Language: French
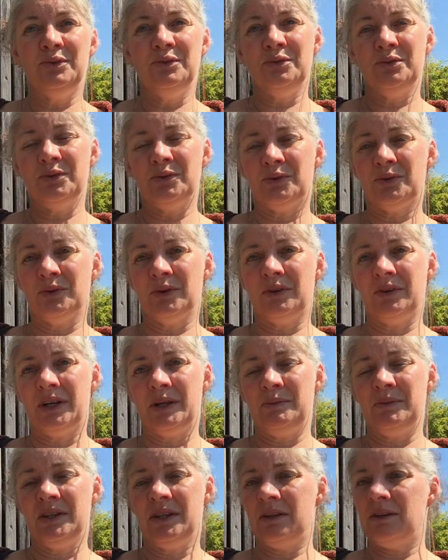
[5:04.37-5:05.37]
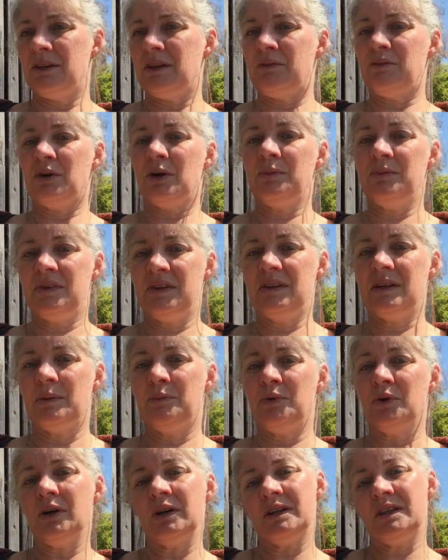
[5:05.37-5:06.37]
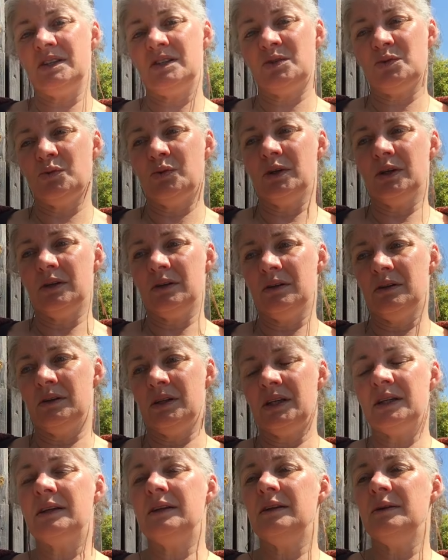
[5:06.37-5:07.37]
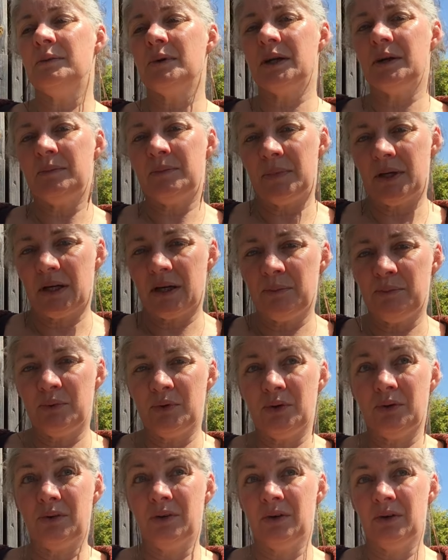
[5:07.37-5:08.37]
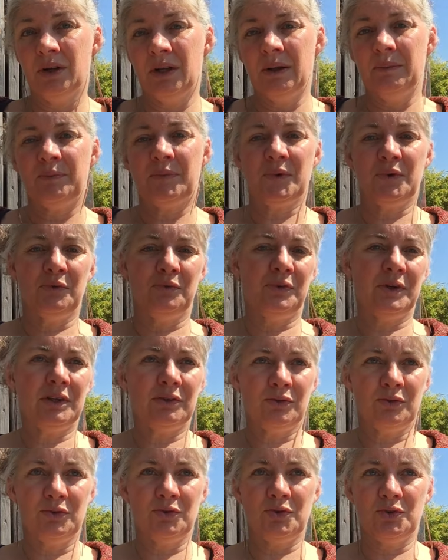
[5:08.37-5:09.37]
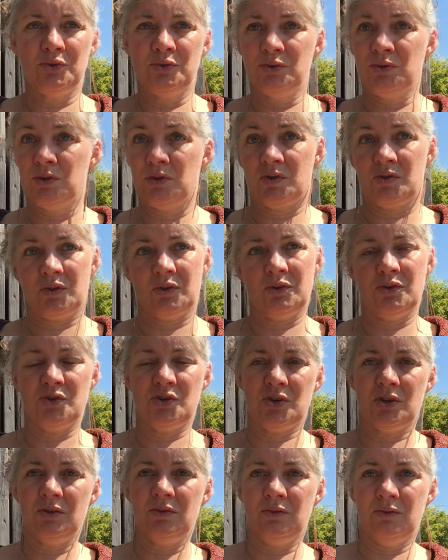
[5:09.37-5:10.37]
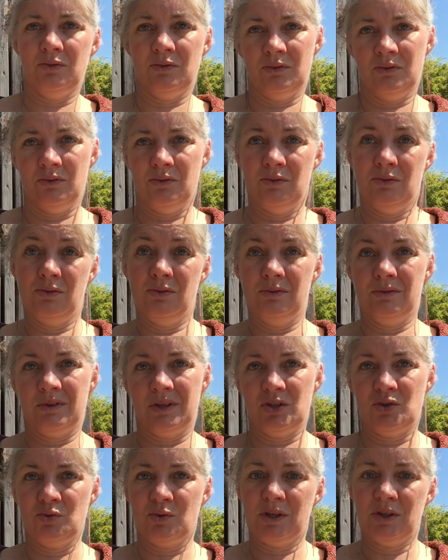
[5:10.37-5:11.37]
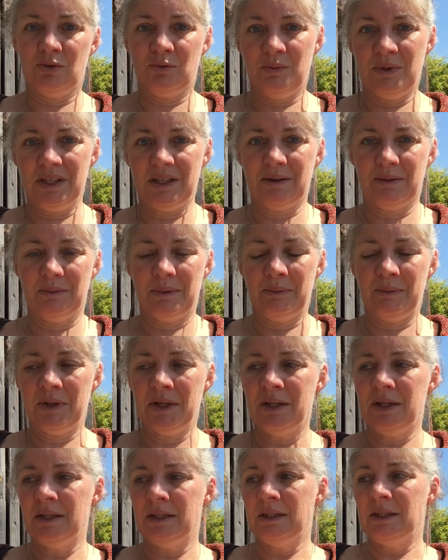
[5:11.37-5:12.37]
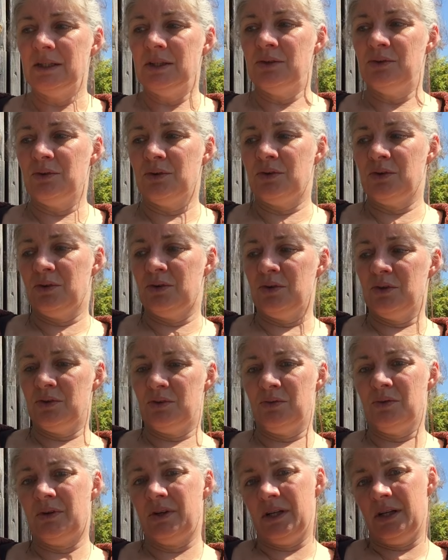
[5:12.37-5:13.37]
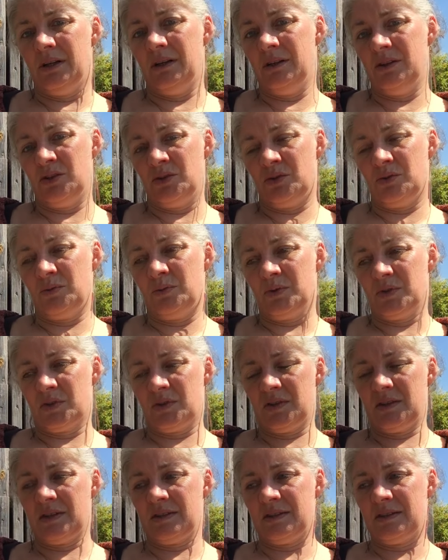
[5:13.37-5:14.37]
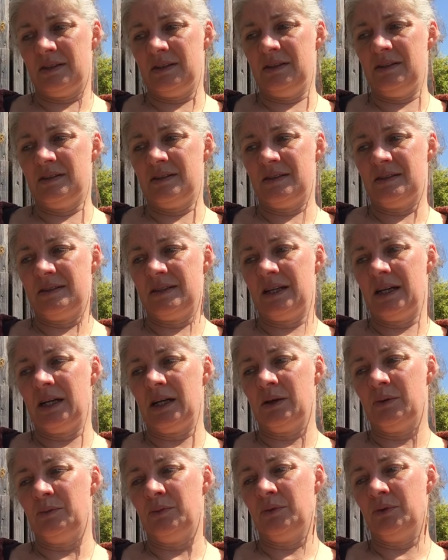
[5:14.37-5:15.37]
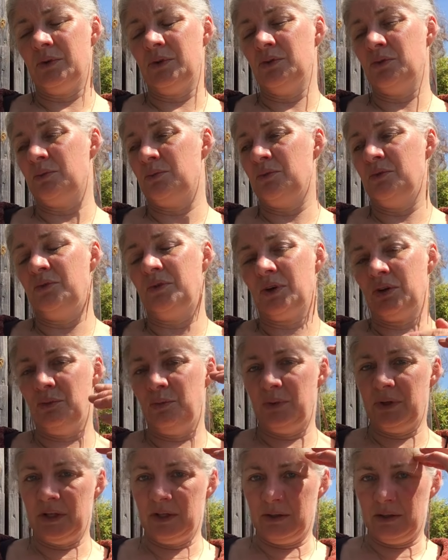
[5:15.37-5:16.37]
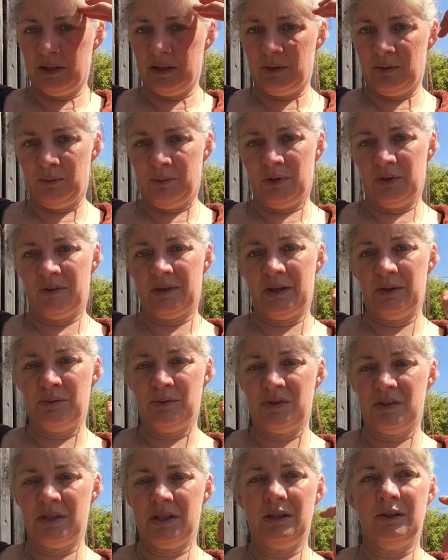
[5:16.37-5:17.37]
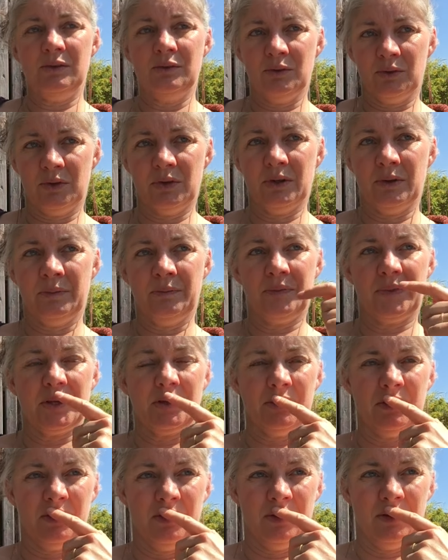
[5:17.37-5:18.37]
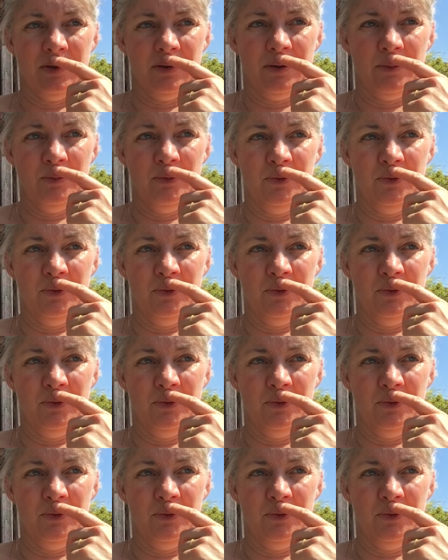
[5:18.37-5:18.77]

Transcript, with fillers: Donc, mais d'avoir un petit apport qui soit euh, équilibré par rapport euh, au fait que je, sors d'un jeûne de 4 jours et demi quand même. Donc voilà, je pense que ça c'était nécessaire pour donc, me faire du bien au mental aussi, donc en,